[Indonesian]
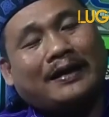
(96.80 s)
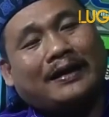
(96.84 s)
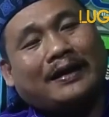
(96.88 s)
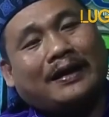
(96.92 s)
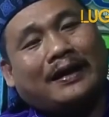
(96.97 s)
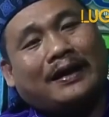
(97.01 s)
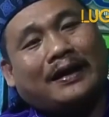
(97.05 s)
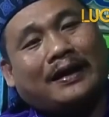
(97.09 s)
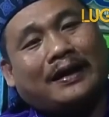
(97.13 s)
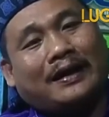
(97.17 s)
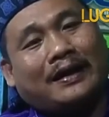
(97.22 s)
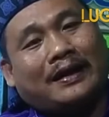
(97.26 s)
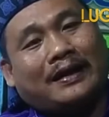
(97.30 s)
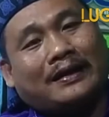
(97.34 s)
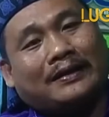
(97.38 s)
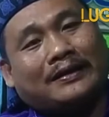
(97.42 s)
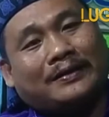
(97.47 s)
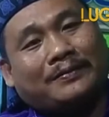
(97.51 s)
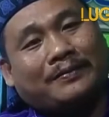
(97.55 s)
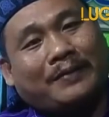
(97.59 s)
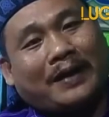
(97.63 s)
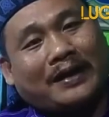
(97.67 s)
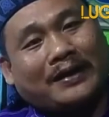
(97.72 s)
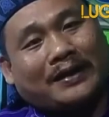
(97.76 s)
uh,
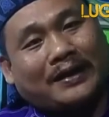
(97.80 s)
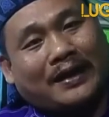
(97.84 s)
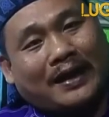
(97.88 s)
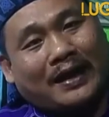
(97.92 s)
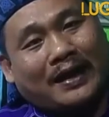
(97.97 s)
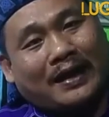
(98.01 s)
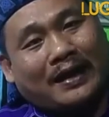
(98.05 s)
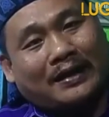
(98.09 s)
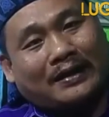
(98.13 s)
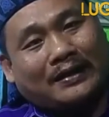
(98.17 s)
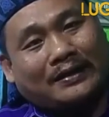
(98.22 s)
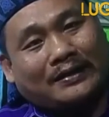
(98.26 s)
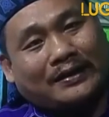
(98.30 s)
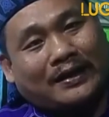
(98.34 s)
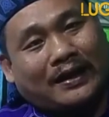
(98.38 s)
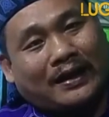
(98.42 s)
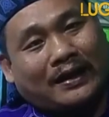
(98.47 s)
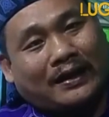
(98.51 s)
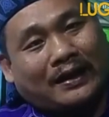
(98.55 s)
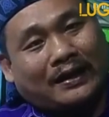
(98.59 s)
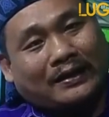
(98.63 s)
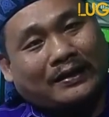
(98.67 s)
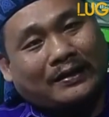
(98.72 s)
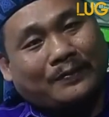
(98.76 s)
di mana ini
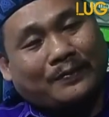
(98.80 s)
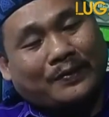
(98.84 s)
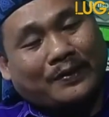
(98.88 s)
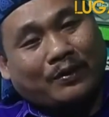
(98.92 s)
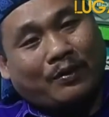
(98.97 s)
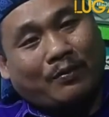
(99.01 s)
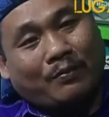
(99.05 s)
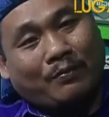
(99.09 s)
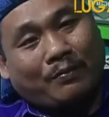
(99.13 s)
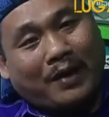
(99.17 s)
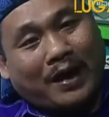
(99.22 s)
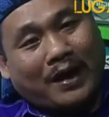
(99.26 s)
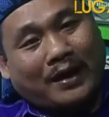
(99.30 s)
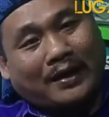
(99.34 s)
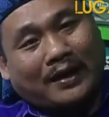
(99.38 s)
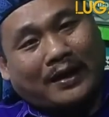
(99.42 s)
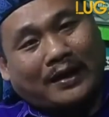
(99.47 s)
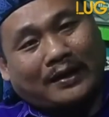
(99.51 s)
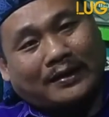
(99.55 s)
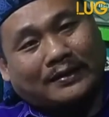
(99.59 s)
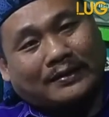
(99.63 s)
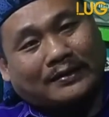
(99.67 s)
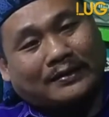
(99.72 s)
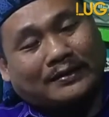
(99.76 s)
akan
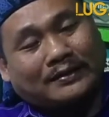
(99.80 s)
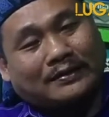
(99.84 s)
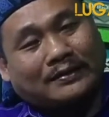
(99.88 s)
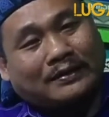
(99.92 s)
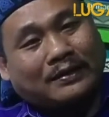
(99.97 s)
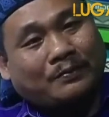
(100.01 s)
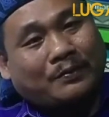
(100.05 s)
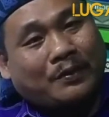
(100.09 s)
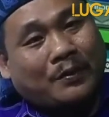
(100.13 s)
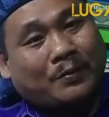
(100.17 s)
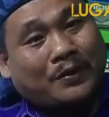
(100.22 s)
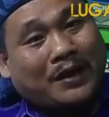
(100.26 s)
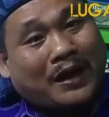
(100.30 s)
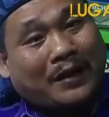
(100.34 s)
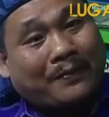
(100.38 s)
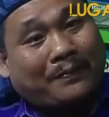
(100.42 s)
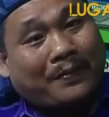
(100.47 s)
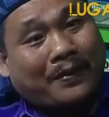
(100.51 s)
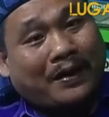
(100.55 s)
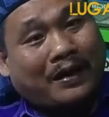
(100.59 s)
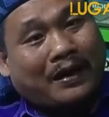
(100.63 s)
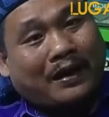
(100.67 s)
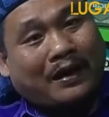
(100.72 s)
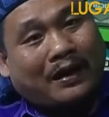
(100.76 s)
diperlombakan
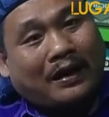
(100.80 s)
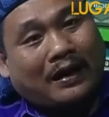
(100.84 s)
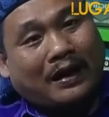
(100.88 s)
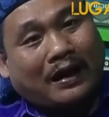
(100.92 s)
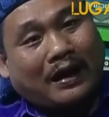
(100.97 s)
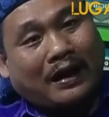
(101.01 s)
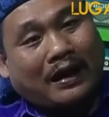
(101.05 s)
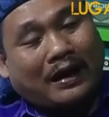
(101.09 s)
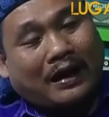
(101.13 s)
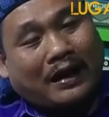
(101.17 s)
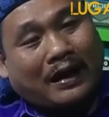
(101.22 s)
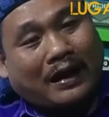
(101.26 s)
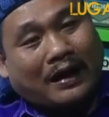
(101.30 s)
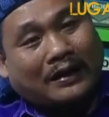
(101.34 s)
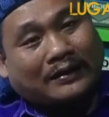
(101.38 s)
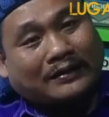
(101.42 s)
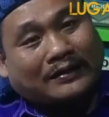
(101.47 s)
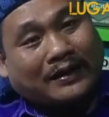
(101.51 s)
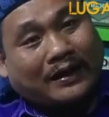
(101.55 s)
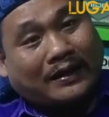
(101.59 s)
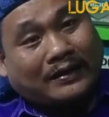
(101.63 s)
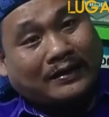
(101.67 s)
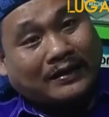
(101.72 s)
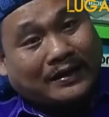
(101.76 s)
beberapa
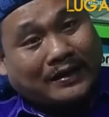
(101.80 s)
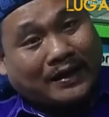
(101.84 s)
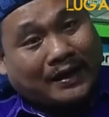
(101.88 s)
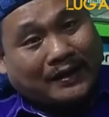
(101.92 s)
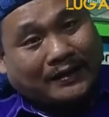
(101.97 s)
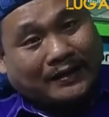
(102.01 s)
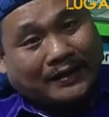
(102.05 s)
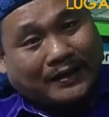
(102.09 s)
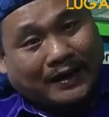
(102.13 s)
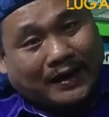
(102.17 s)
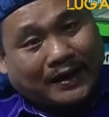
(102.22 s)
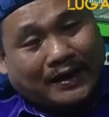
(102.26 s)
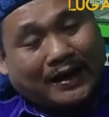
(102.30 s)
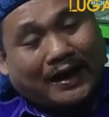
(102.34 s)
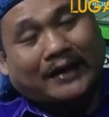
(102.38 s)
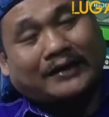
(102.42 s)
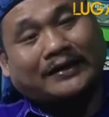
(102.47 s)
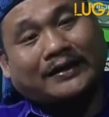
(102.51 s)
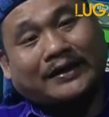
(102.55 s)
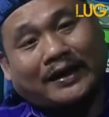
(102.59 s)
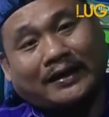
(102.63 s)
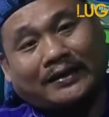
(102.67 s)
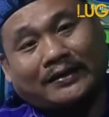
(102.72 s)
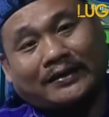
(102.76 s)
ASEAN negara-negara
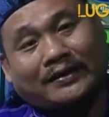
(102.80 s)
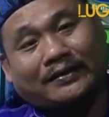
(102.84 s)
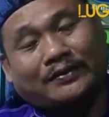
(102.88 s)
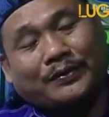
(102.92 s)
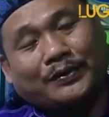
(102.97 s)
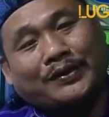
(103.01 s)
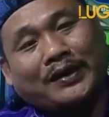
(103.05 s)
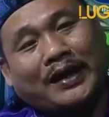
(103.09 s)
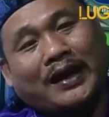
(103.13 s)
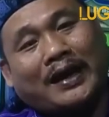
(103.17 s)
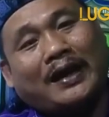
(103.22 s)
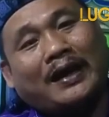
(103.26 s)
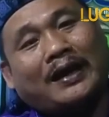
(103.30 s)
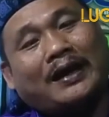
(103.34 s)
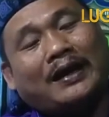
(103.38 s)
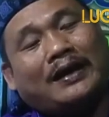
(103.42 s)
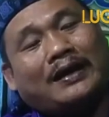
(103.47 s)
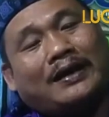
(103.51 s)
ASEAN tentunya